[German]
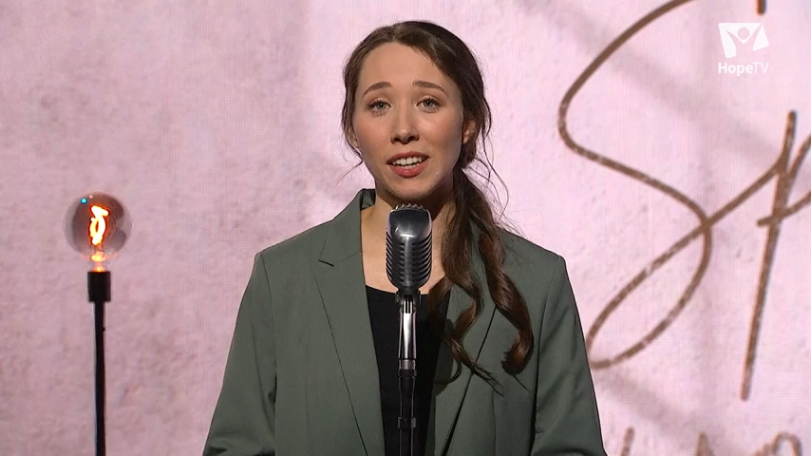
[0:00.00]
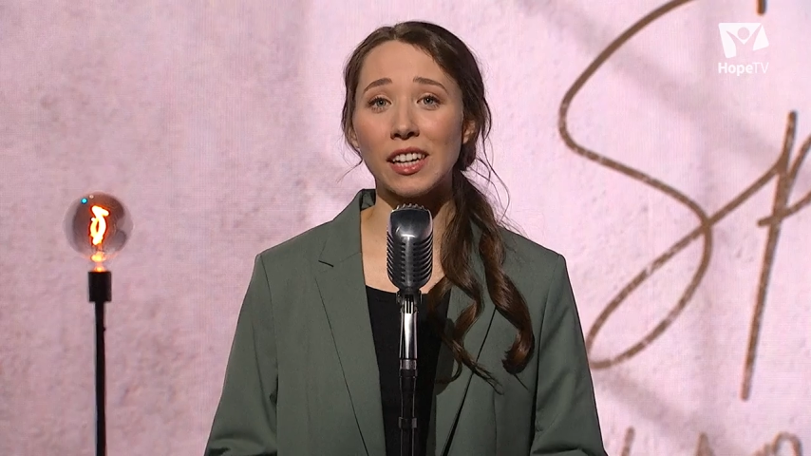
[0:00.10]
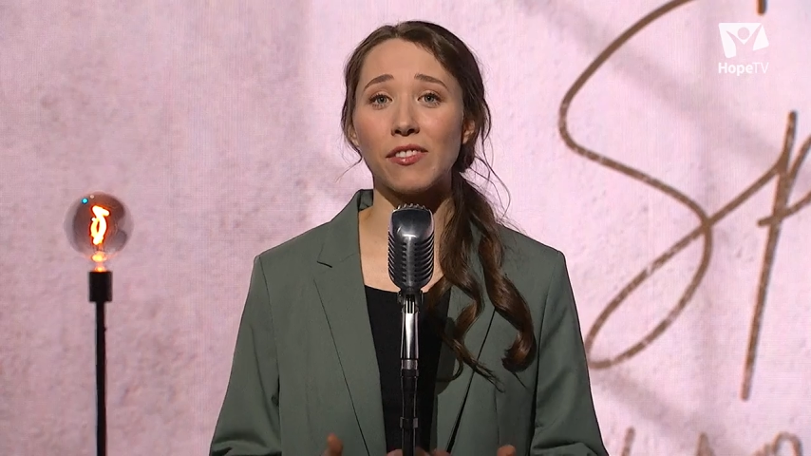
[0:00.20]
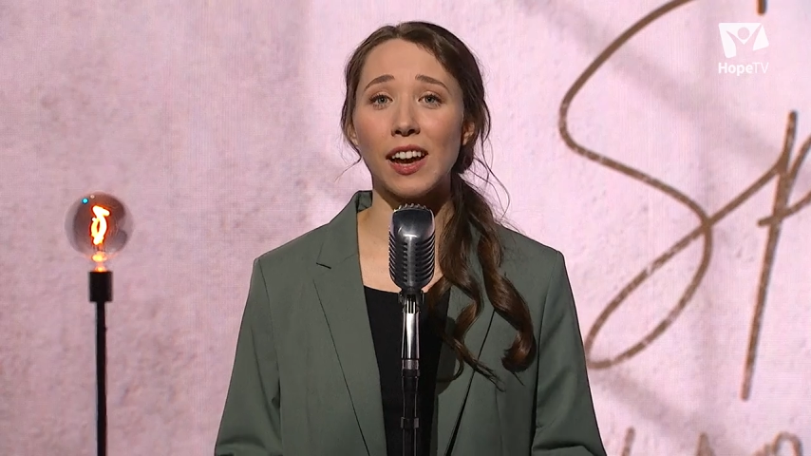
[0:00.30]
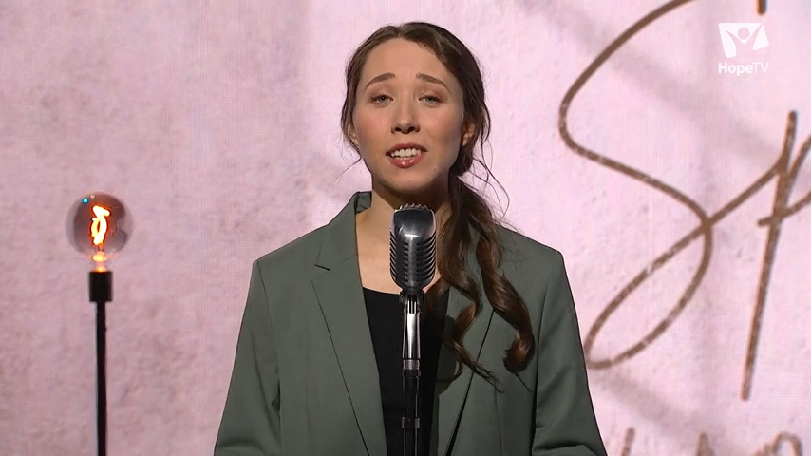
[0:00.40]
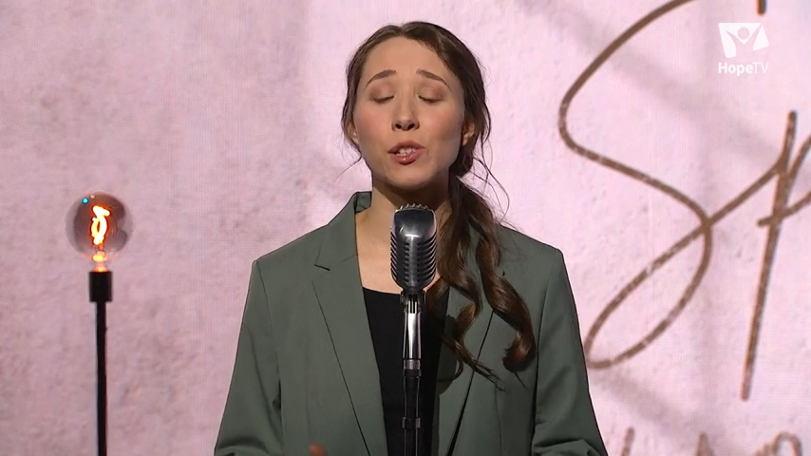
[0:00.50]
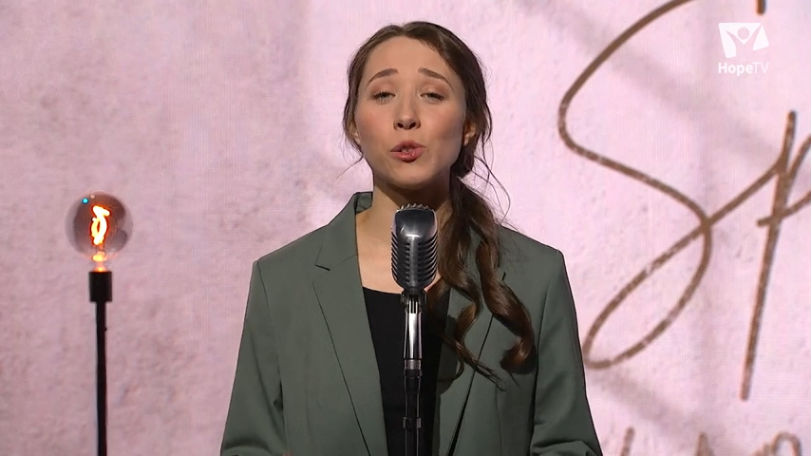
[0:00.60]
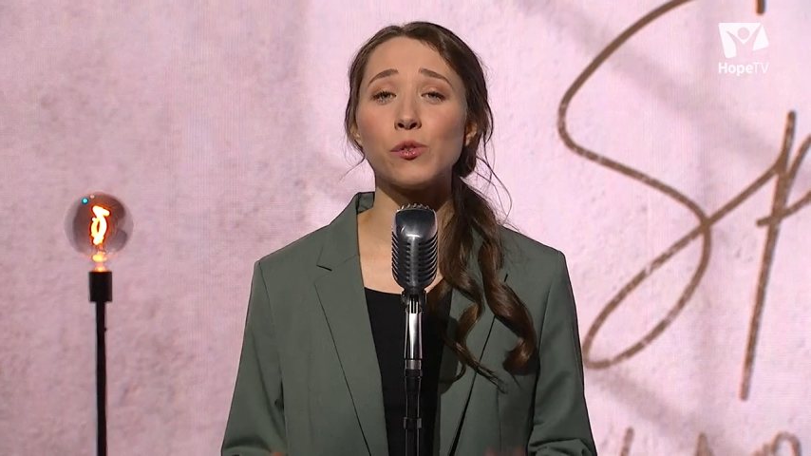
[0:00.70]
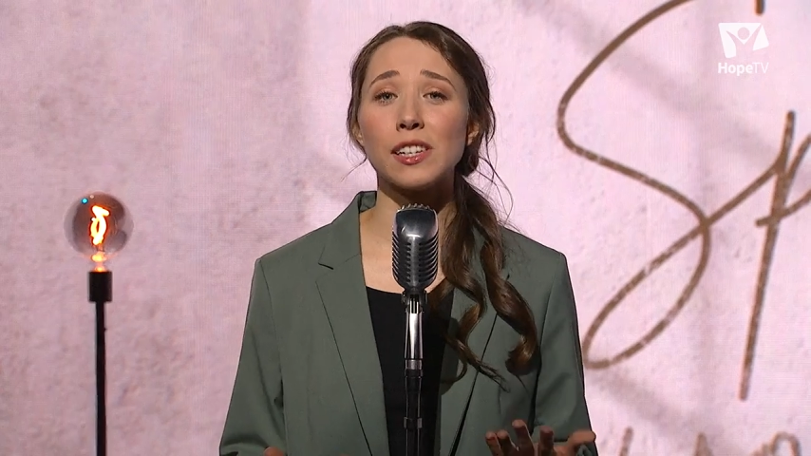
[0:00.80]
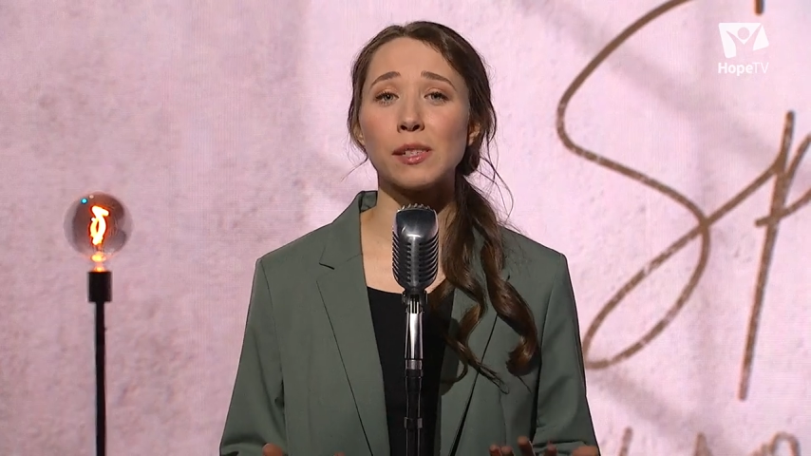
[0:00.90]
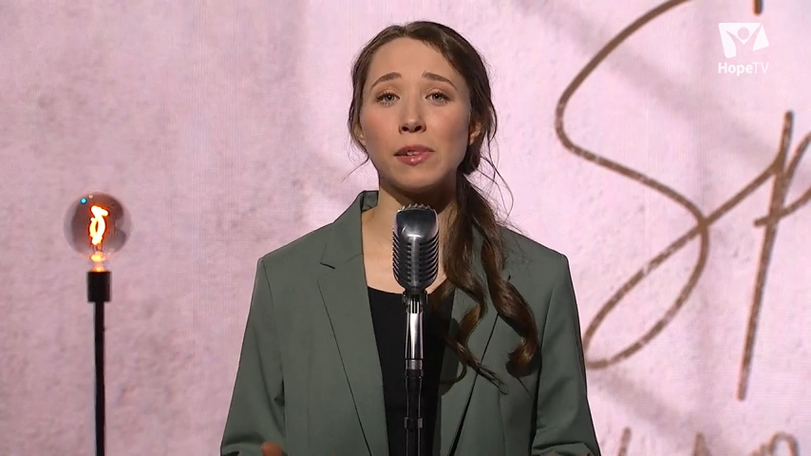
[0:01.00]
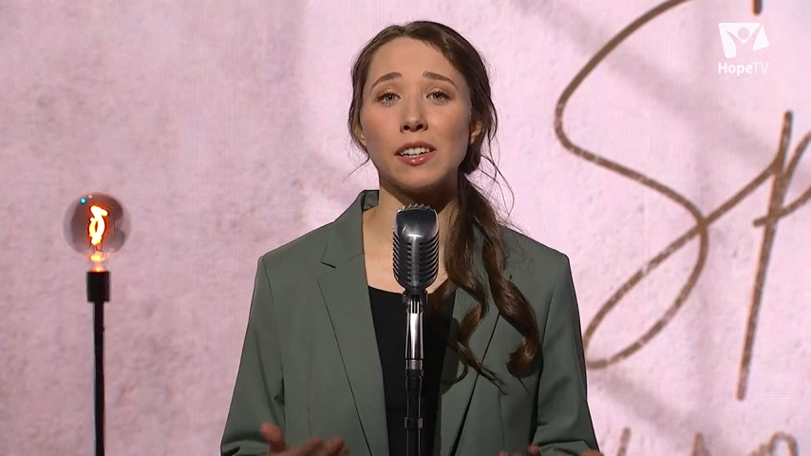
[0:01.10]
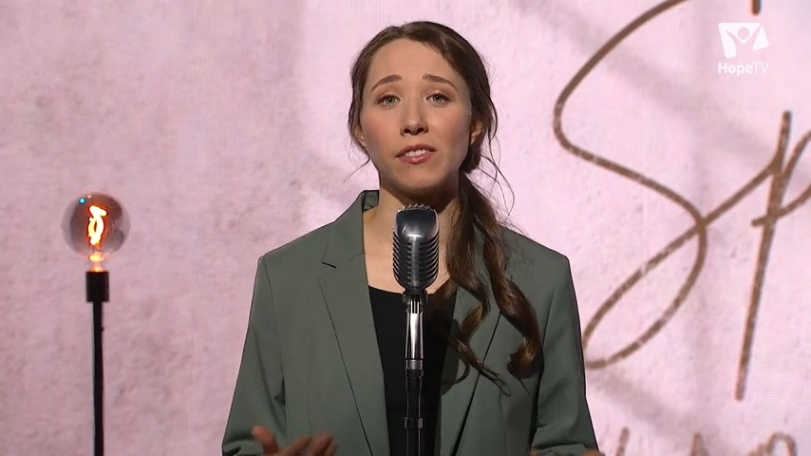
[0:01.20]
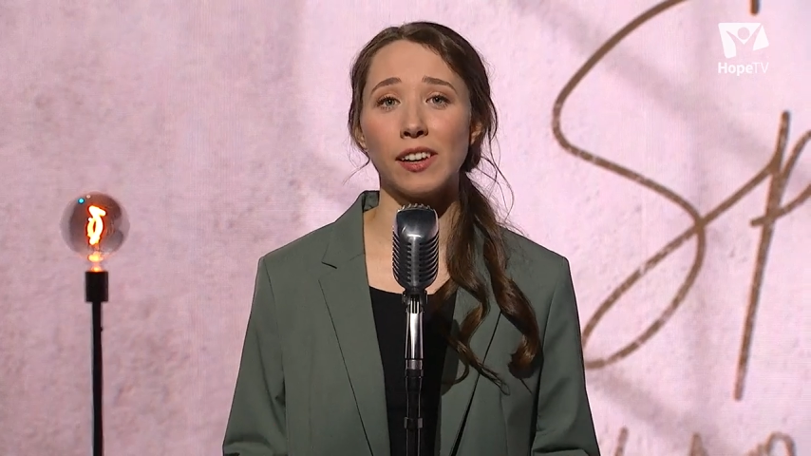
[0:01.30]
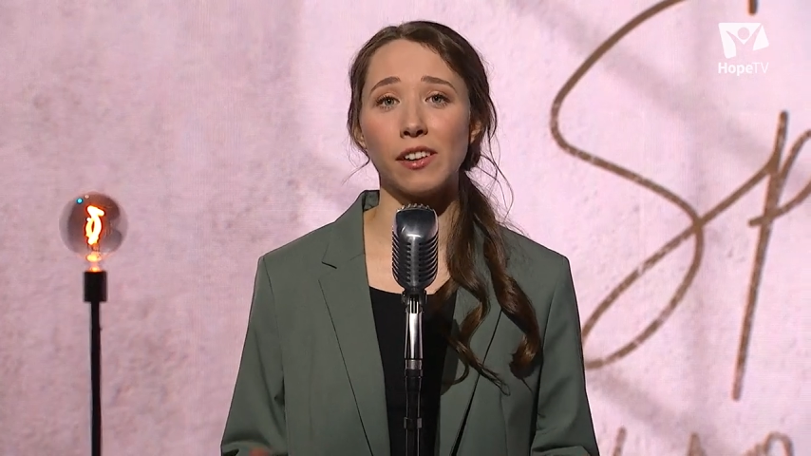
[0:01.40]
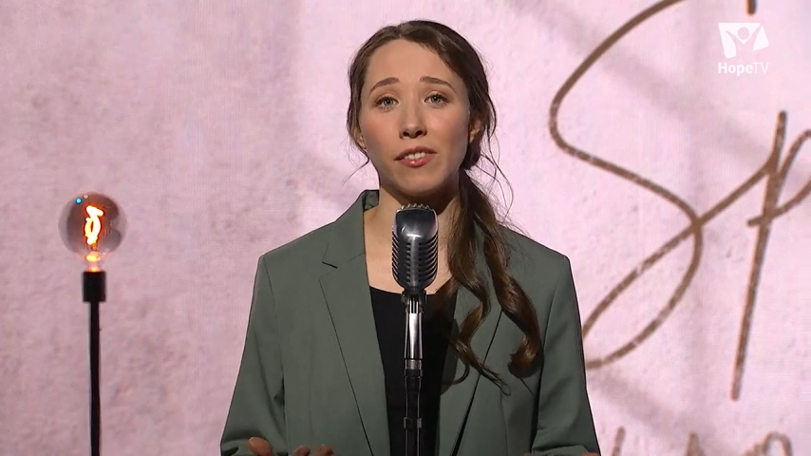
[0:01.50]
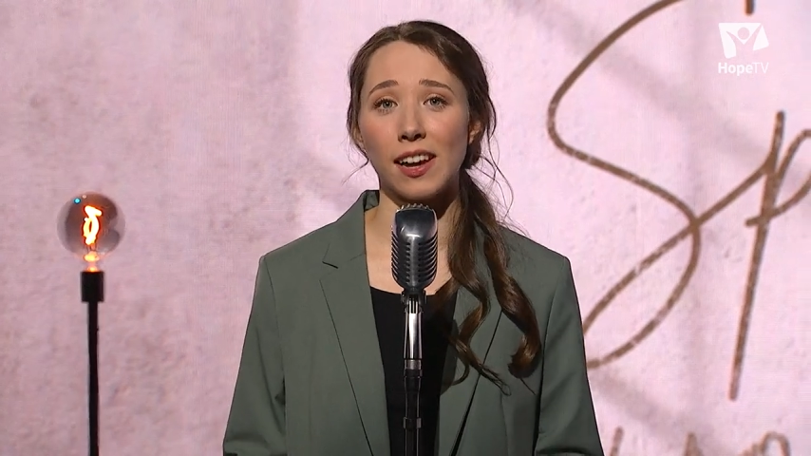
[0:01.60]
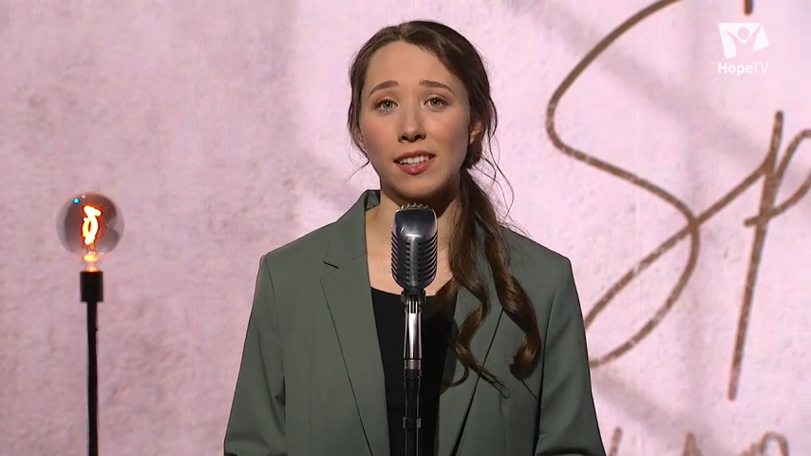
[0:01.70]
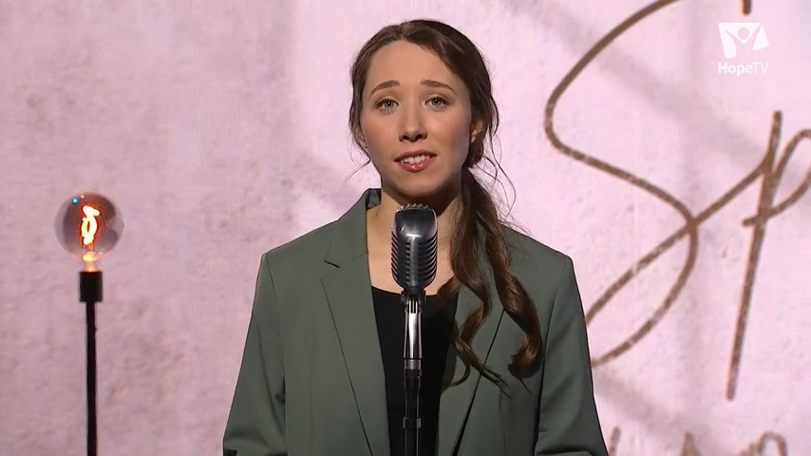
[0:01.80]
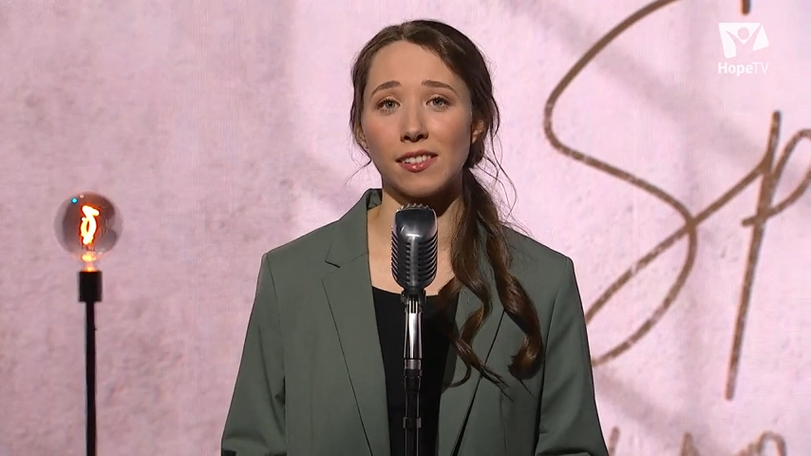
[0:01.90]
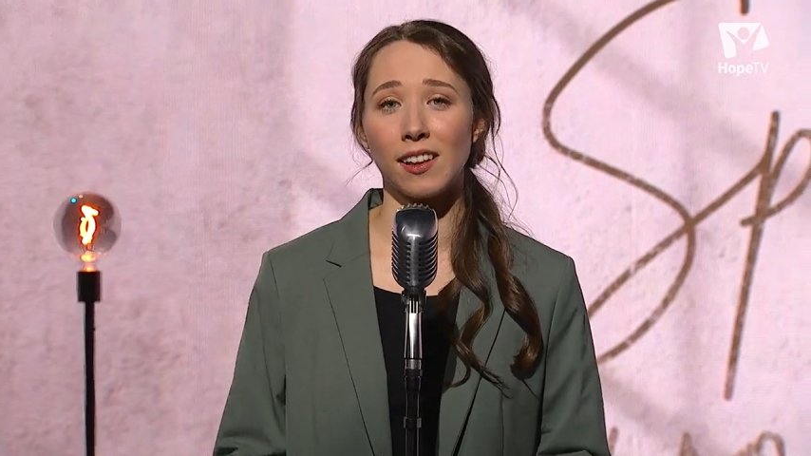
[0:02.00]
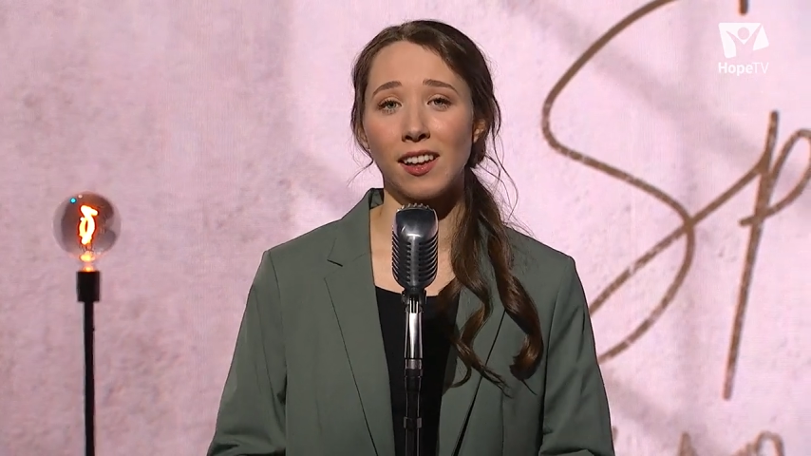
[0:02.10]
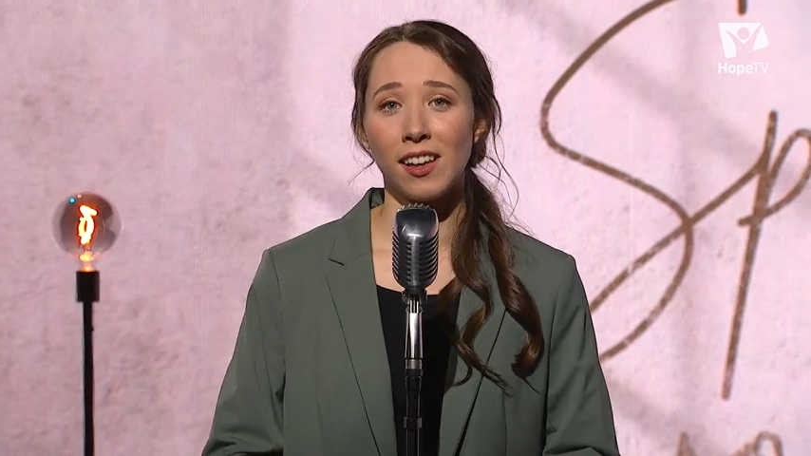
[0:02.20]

denn ich weiß, du wirst mir den Weg weisen,